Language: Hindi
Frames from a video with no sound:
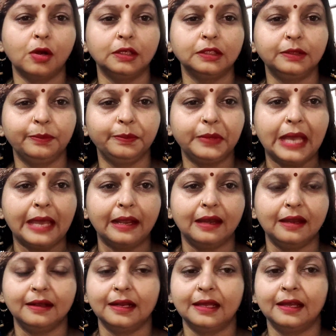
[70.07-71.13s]
बहुत प्यारा
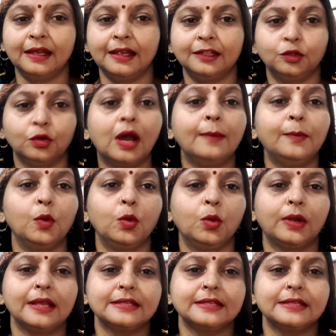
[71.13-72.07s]
लग रहा है तो आप लोगों को